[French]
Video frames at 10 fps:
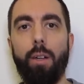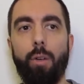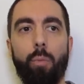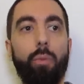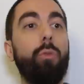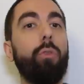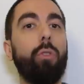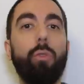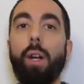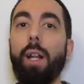Euh,
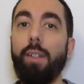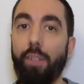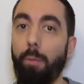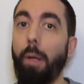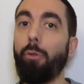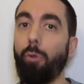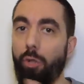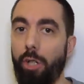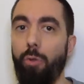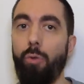plus euh, voilà les expériences que
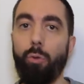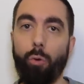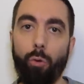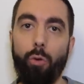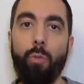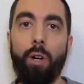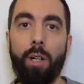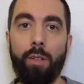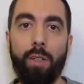j'ai eues autour de moi,